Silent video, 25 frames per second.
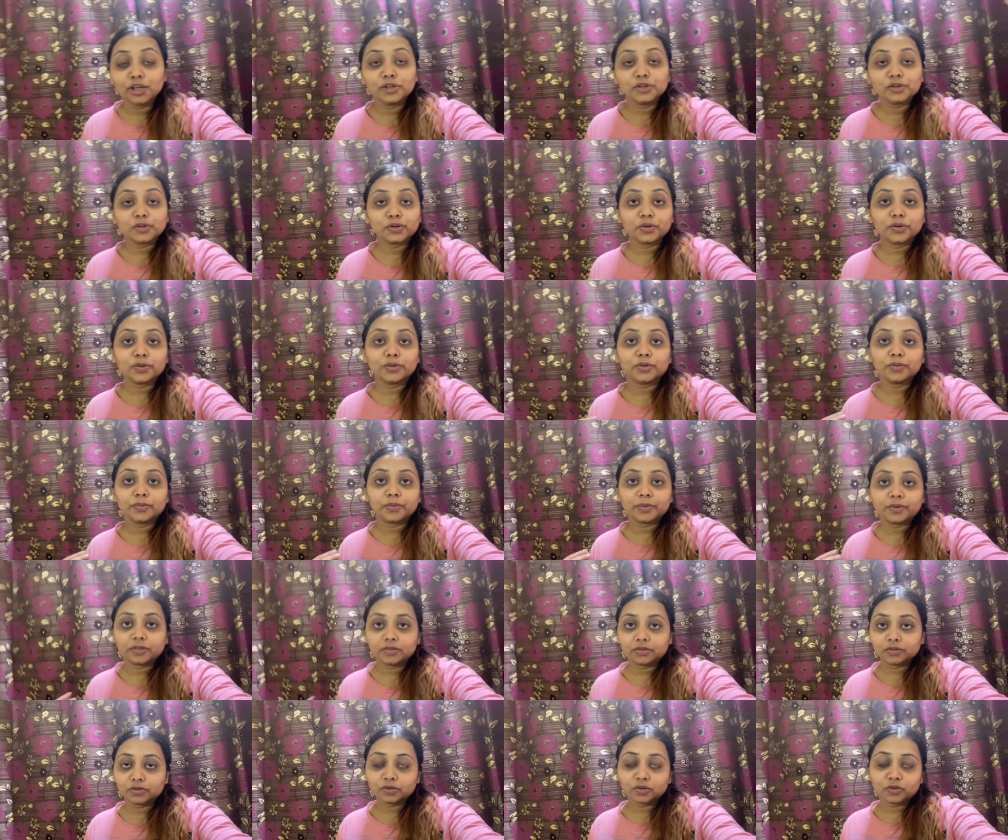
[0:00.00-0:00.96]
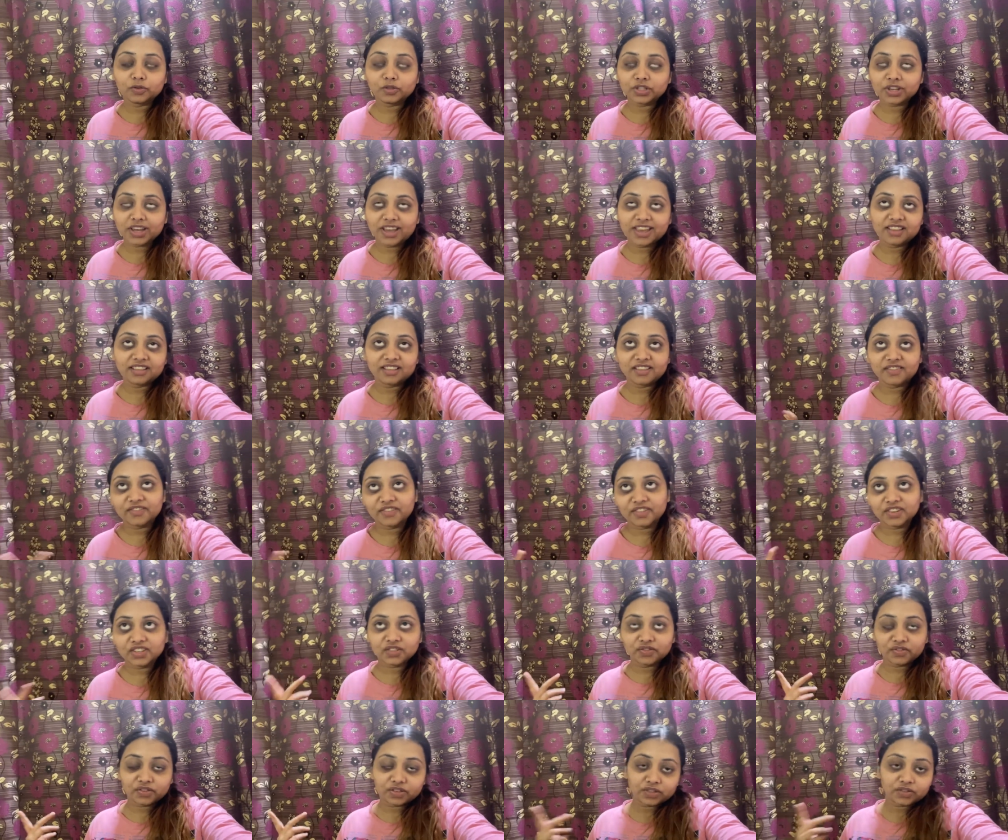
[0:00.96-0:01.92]
सो so, उसको चाहिए था
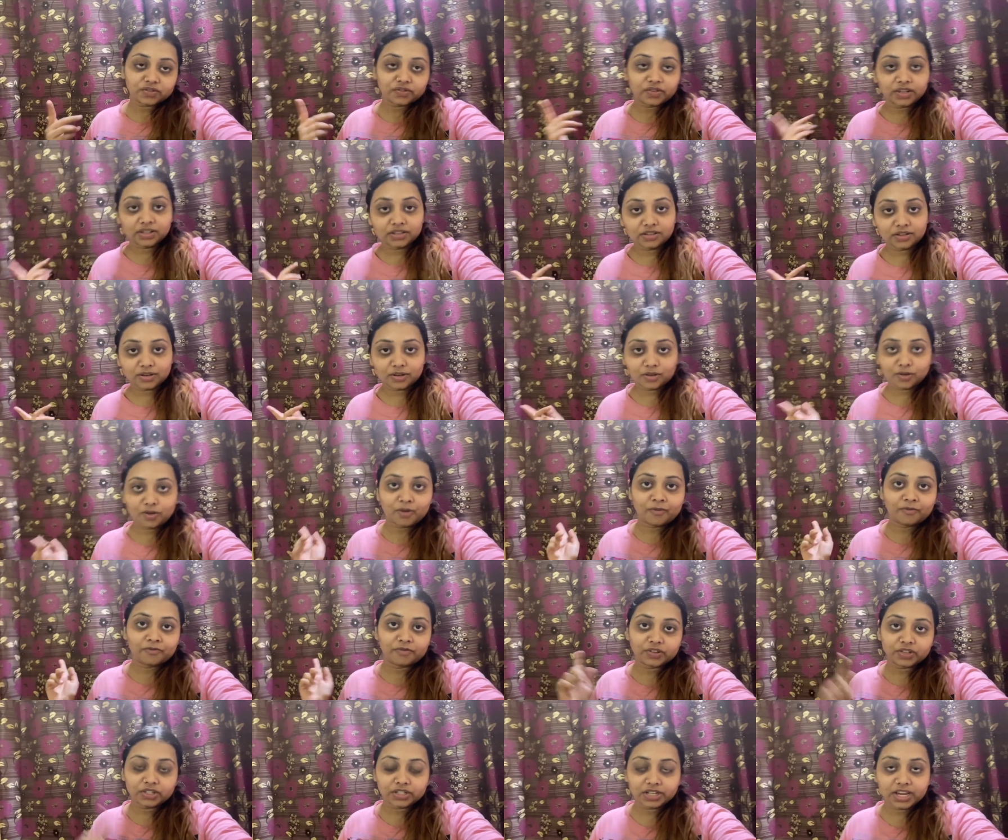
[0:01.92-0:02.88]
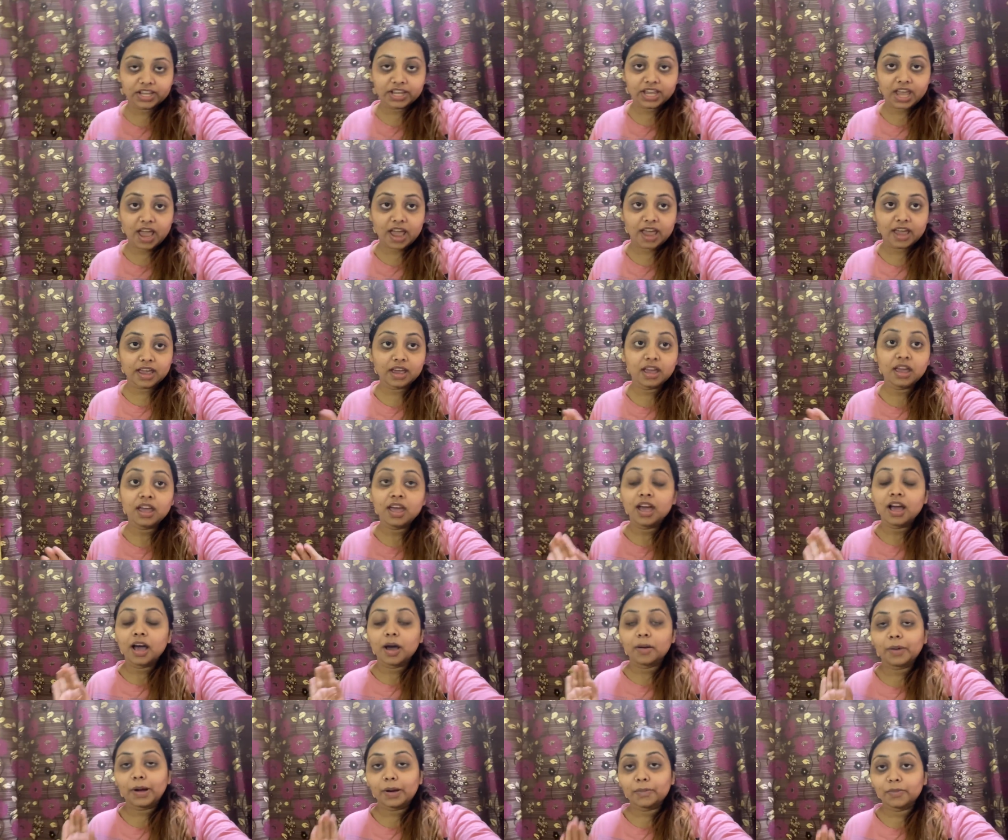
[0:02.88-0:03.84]
फिश फिश फिश तो हम फिश लेके आए हैं
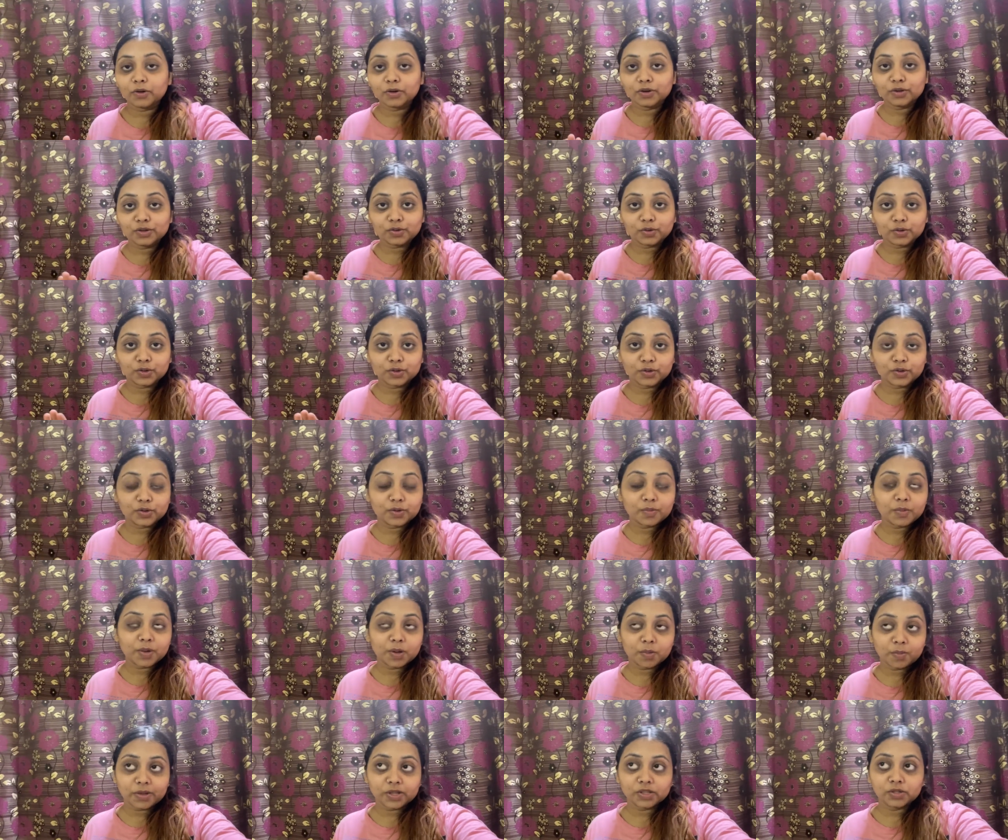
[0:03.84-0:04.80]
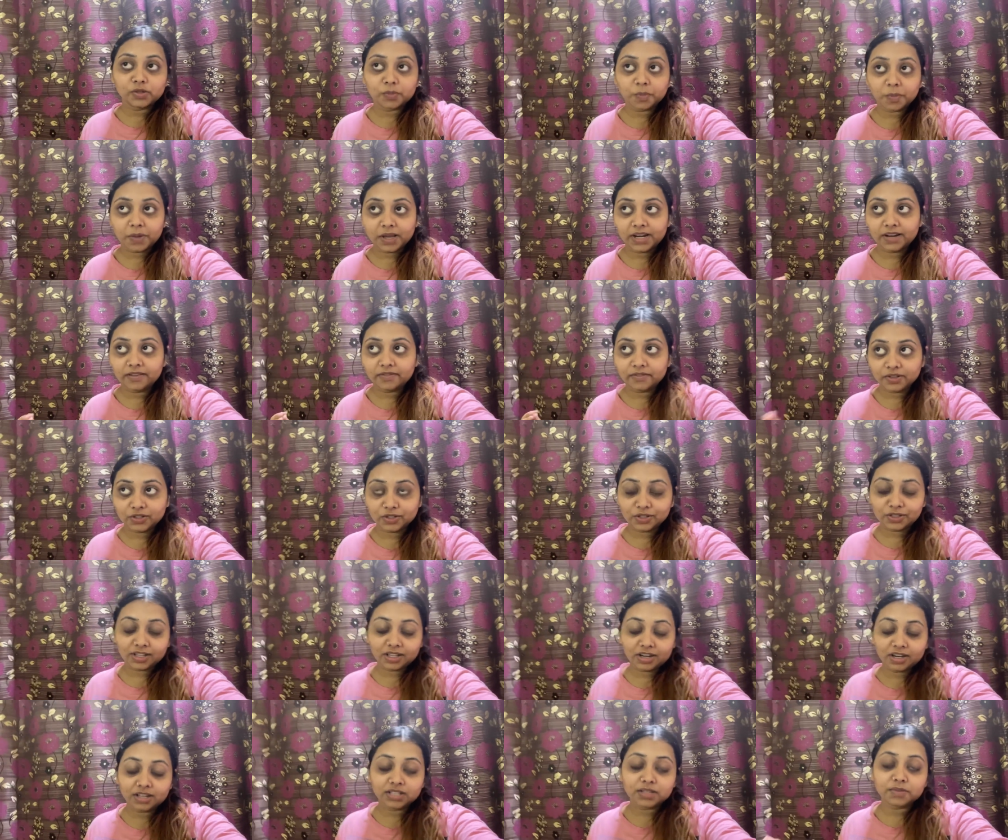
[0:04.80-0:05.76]
अब आप लोग ही सोचोगे मेरे पास जो पहले फिश
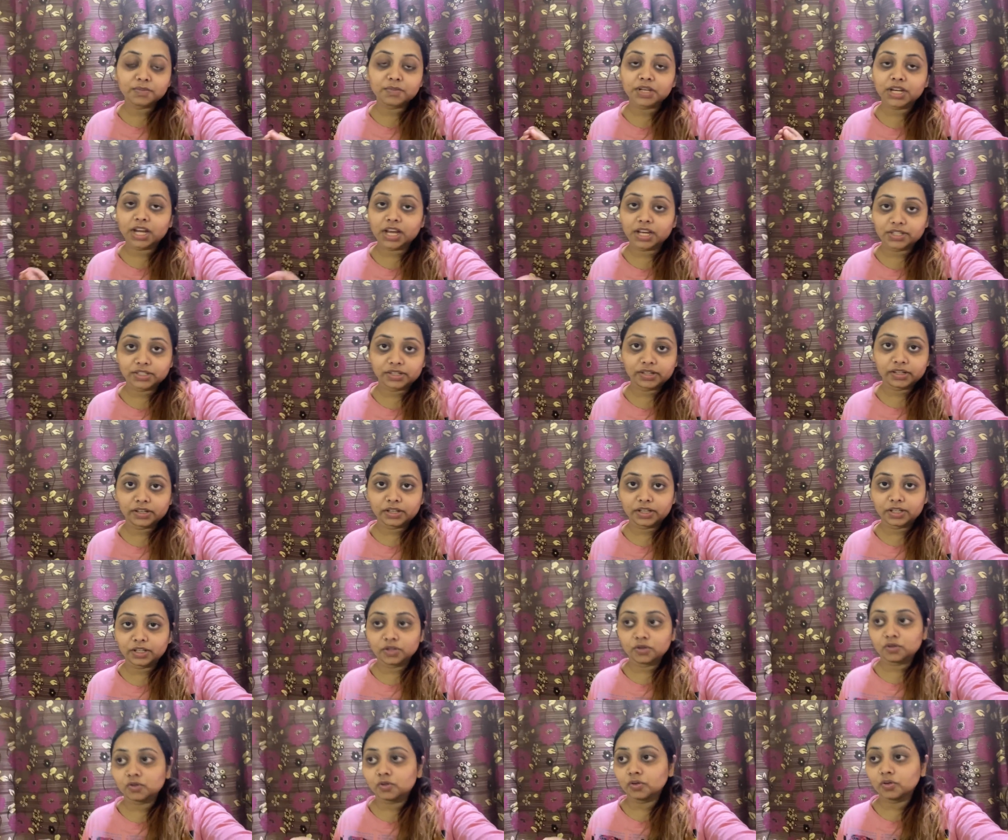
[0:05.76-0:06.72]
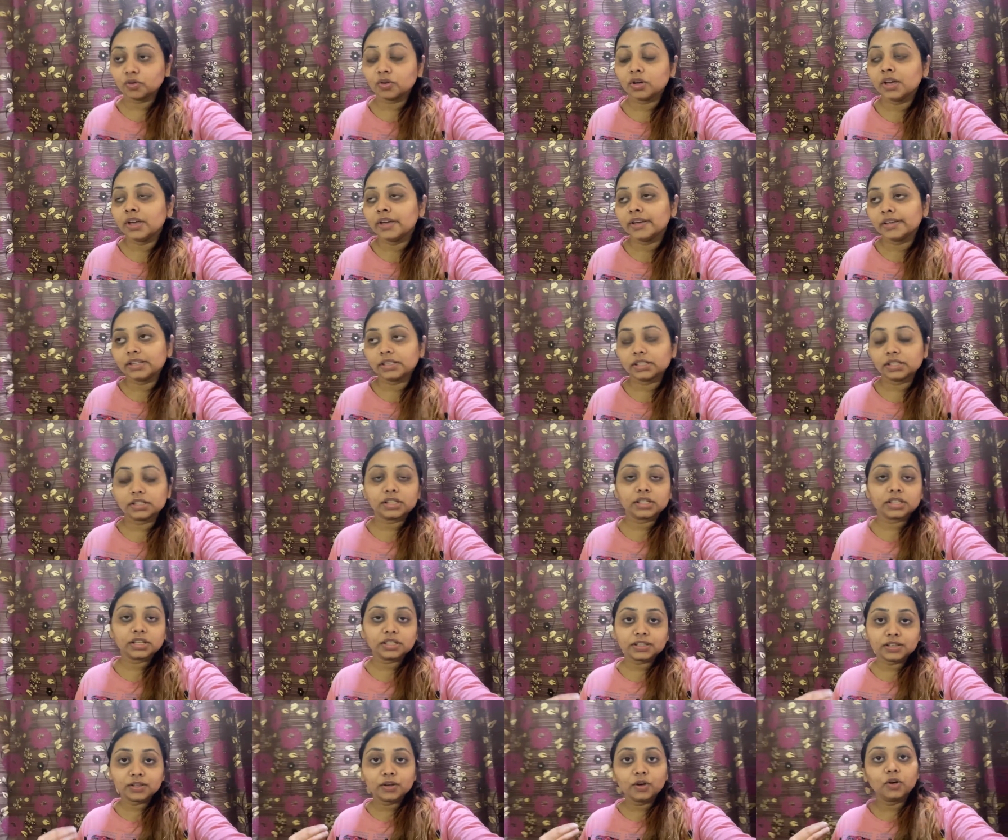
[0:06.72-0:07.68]
थे ना जब मैं राजगढ़ गई थी उसको
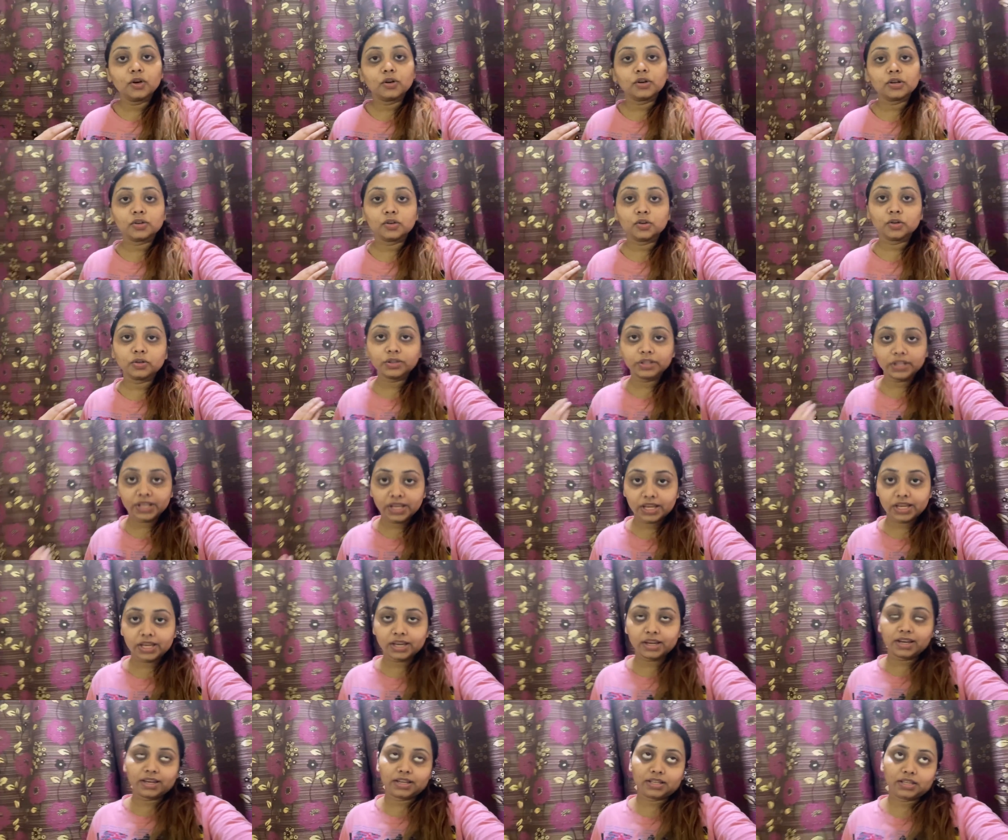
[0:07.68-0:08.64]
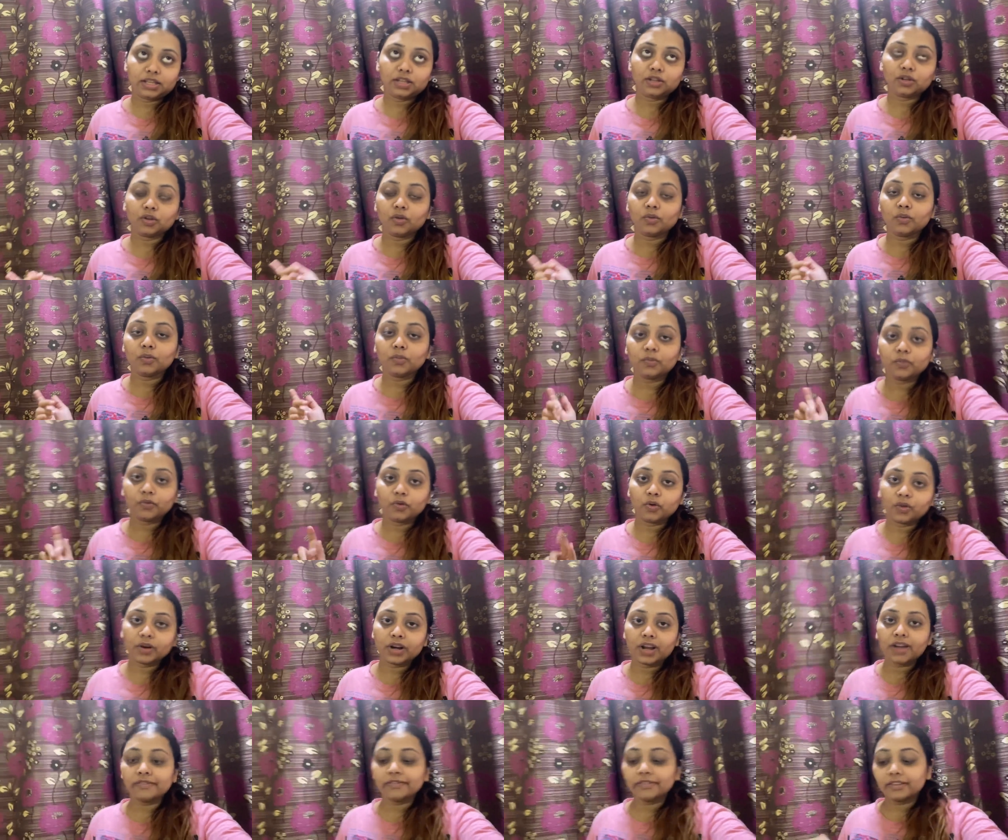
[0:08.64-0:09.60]
किसी और को दे के गई थी तो वो
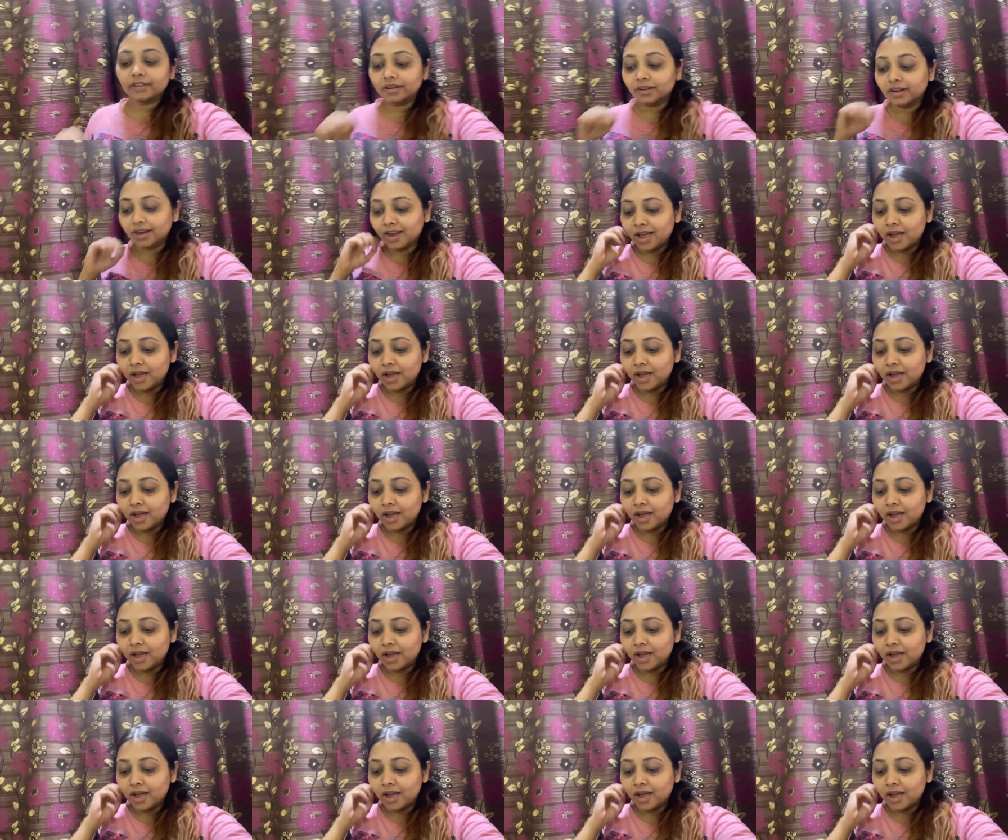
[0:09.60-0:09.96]
ना फिर